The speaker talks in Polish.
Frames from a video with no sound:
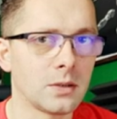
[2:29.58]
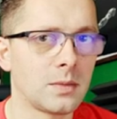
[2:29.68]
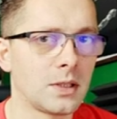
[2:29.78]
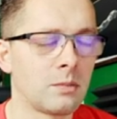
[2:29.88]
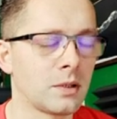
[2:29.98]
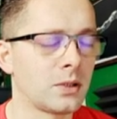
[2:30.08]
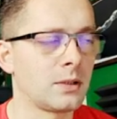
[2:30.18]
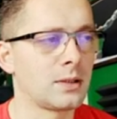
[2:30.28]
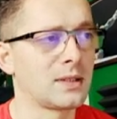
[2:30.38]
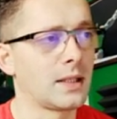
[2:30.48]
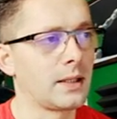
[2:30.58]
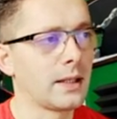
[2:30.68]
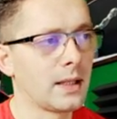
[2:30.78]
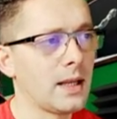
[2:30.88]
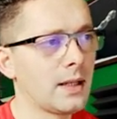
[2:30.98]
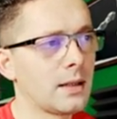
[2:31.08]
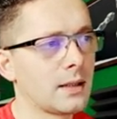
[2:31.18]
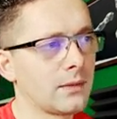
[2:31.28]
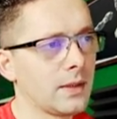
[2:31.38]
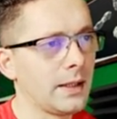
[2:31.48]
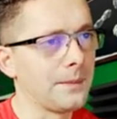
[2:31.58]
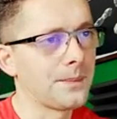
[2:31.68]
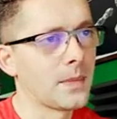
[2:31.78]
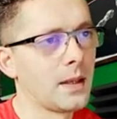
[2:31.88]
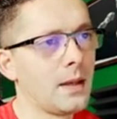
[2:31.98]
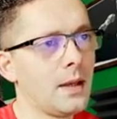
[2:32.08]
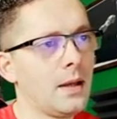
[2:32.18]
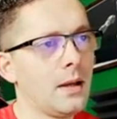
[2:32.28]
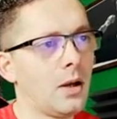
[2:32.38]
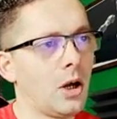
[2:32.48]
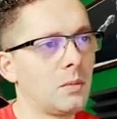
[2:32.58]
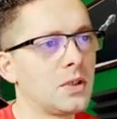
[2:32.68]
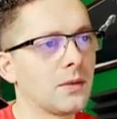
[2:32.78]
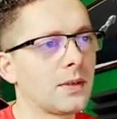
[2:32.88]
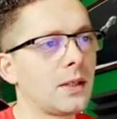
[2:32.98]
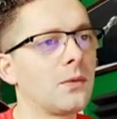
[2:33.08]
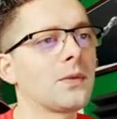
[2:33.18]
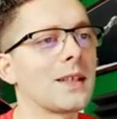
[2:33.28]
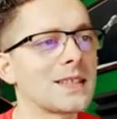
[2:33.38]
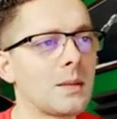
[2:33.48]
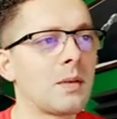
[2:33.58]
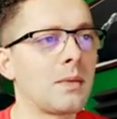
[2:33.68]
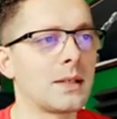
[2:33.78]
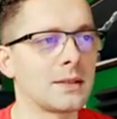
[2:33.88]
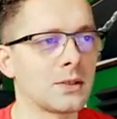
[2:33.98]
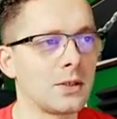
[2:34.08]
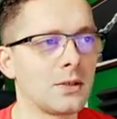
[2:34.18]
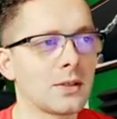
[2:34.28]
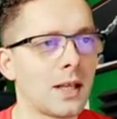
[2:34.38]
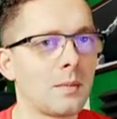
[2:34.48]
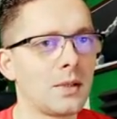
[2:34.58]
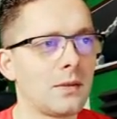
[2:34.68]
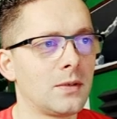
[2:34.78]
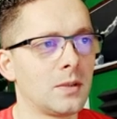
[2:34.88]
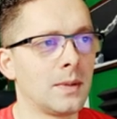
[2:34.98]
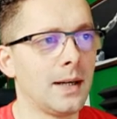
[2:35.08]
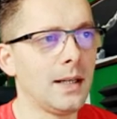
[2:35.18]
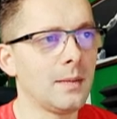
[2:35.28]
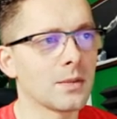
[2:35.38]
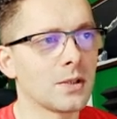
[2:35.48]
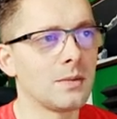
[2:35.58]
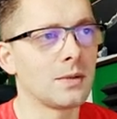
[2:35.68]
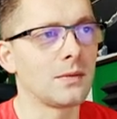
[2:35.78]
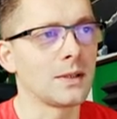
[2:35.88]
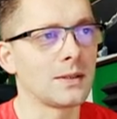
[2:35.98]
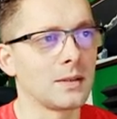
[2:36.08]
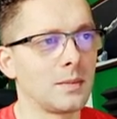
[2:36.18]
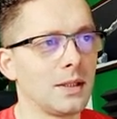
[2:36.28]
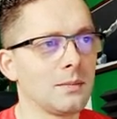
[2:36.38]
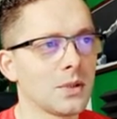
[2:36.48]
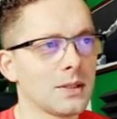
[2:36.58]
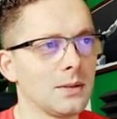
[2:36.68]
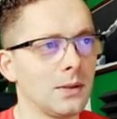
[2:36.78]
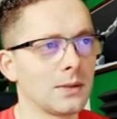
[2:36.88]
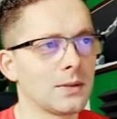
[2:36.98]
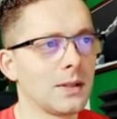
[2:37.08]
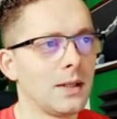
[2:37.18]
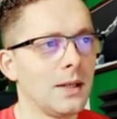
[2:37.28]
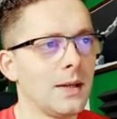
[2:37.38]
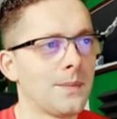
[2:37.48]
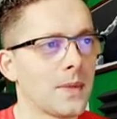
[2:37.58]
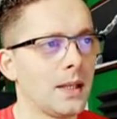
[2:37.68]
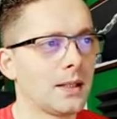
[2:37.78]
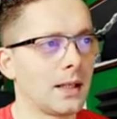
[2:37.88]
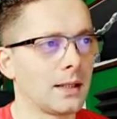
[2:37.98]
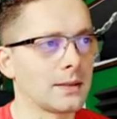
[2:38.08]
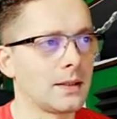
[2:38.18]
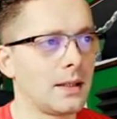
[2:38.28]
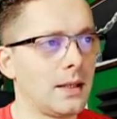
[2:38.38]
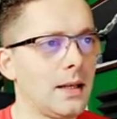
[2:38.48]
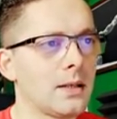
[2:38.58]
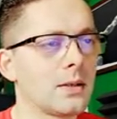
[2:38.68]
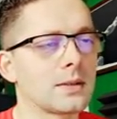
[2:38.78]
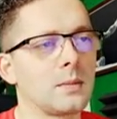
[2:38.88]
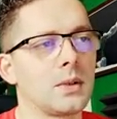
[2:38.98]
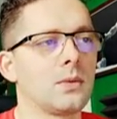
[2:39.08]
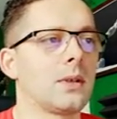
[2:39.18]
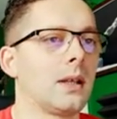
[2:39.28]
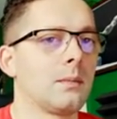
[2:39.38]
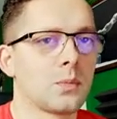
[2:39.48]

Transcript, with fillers: żebyście patrzyli co się stanie. Jak ja kliknę wklej, on mi się wkleił w te same miejsce, czyli go tak jakby nie widzimy, ale możemy go właśnie sobie przesunąć. I teraz, jak go sobie tutaj